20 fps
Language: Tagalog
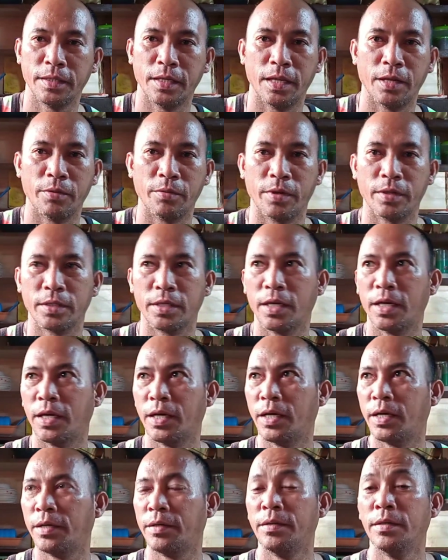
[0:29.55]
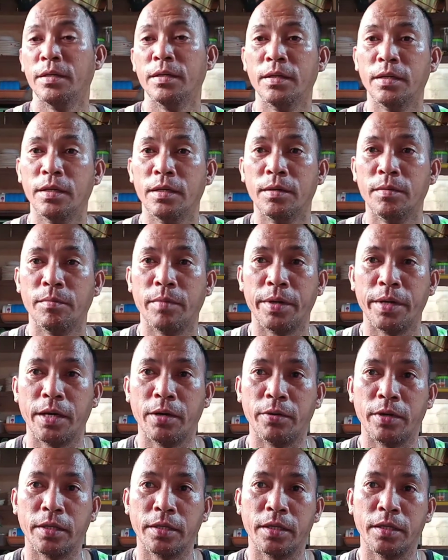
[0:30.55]
Lalo na sa
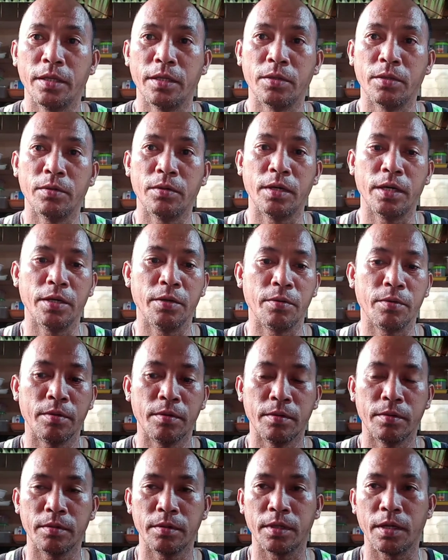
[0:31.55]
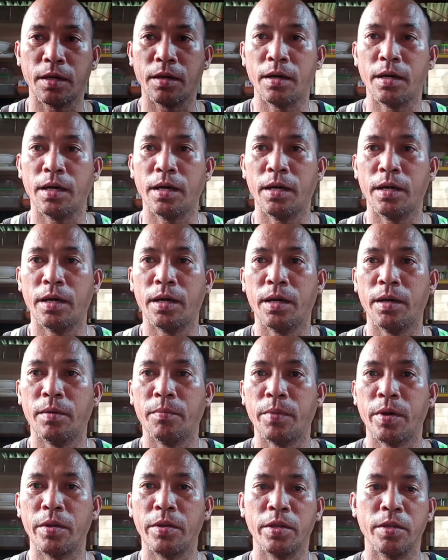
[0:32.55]
panahon natin ito ngayon na
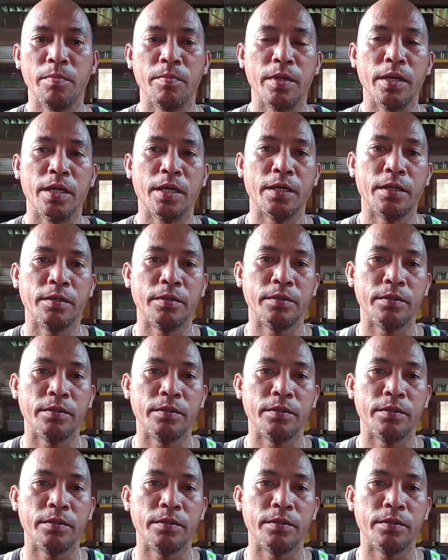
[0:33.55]
pandemya.